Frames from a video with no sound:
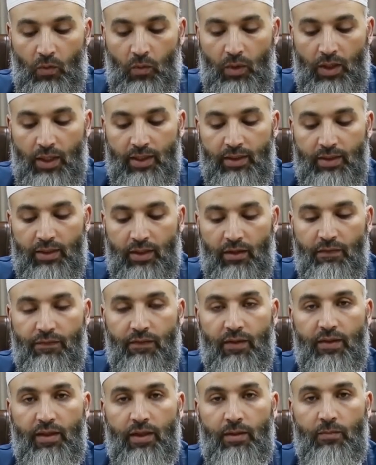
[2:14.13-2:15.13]
وان
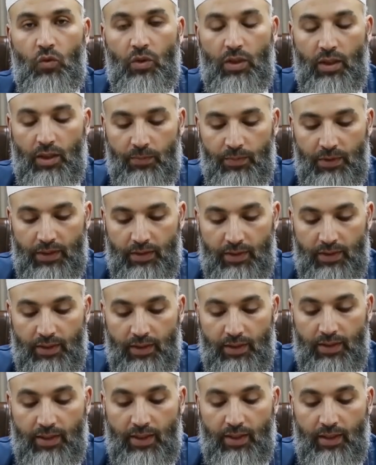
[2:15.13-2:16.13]
يحفظ
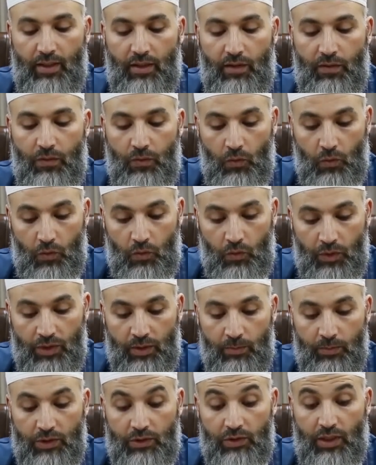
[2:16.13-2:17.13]
المرابطين على
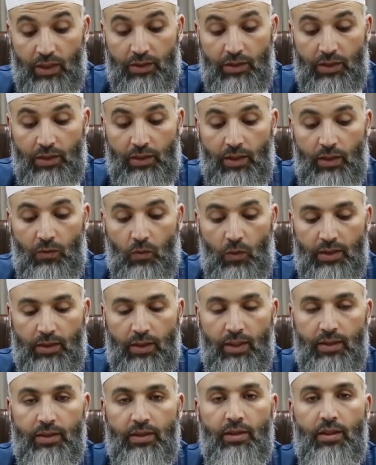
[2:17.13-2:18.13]
الثغور من جيشنا
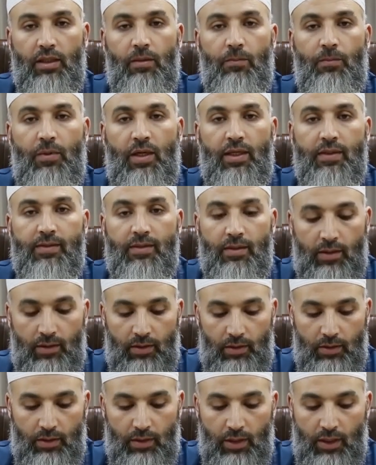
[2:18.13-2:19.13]
الوطني الباسل
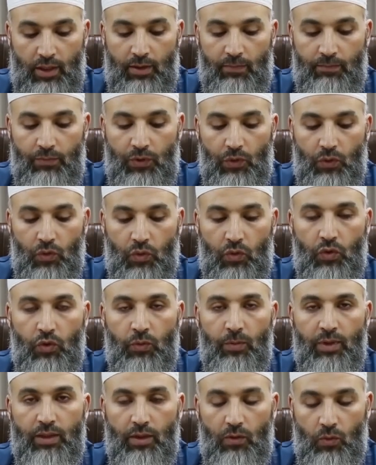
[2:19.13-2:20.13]

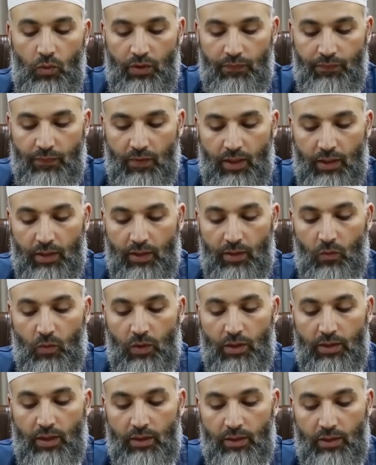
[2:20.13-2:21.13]
بحكومه الوفاق
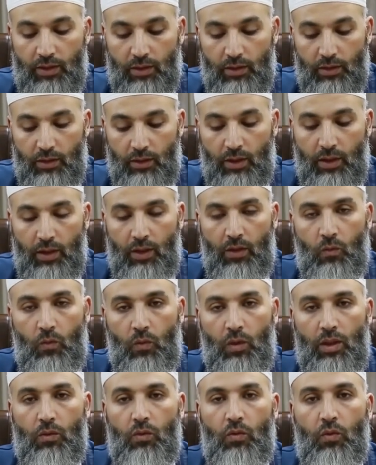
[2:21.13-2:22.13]
الوطني
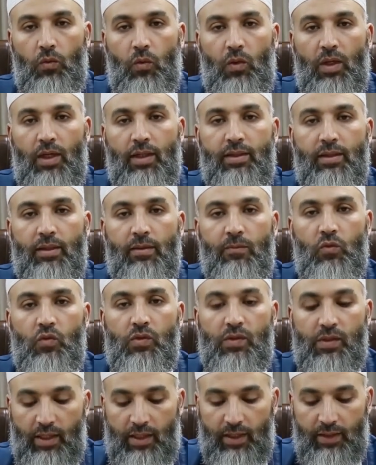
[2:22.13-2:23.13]
والقوات
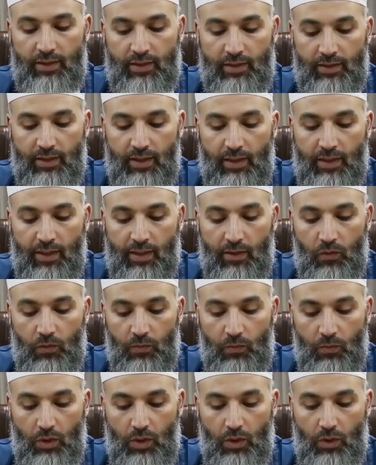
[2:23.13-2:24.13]
المساندة
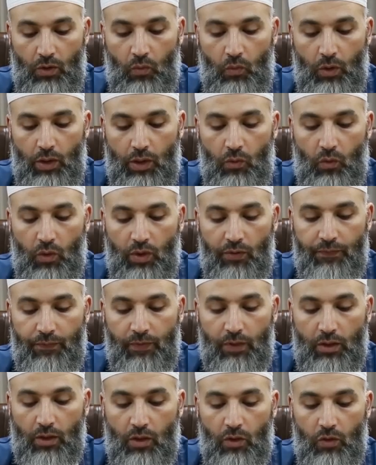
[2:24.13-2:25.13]
لهم
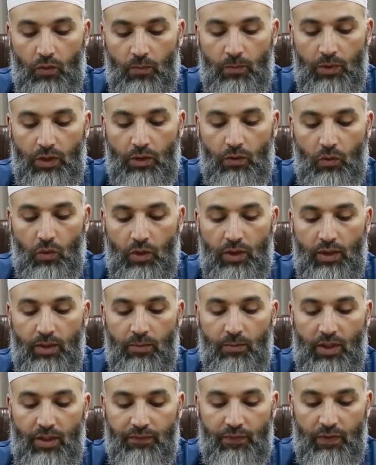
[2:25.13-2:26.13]
ويوفقهم
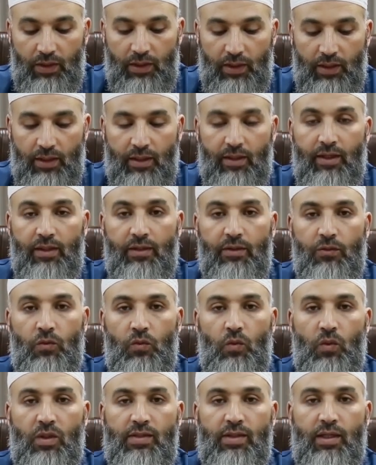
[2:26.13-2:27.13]
لكل ما فيه خير
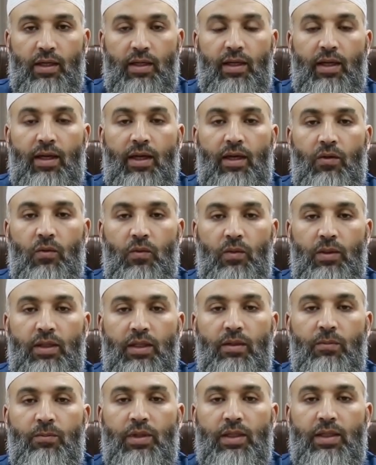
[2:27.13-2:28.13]
وصلاح
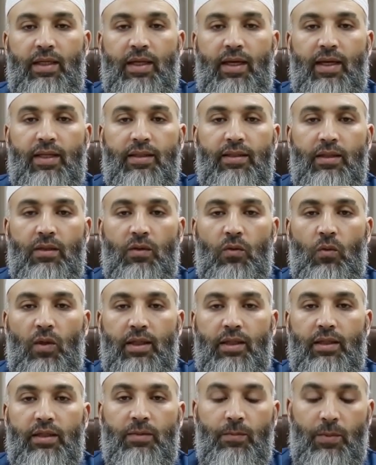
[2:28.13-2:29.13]
للبلاد
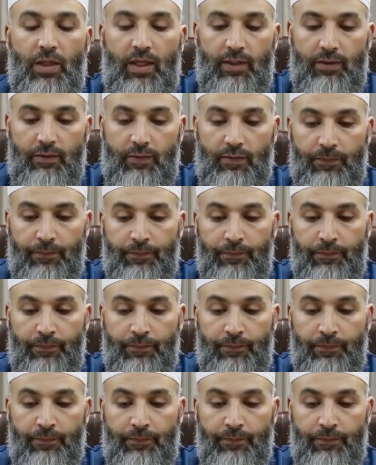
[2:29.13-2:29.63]
والعباد